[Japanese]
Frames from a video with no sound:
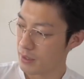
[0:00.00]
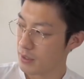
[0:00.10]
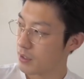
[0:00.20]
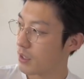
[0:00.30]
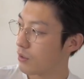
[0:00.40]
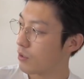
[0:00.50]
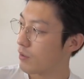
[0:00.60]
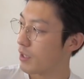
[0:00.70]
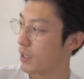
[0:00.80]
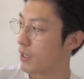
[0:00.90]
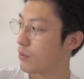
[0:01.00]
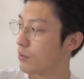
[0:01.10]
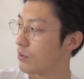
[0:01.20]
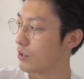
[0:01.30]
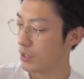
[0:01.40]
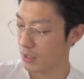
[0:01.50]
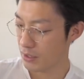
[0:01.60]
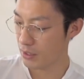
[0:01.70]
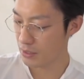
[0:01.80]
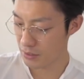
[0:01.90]
いやこれはね本当に
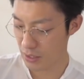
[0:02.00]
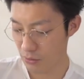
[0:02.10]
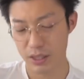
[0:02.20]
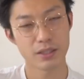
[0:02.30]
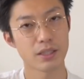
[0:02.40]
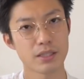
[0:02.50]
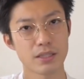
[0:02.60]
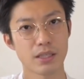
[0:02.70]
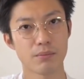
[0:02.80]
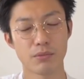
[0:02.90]
買ってよかったですね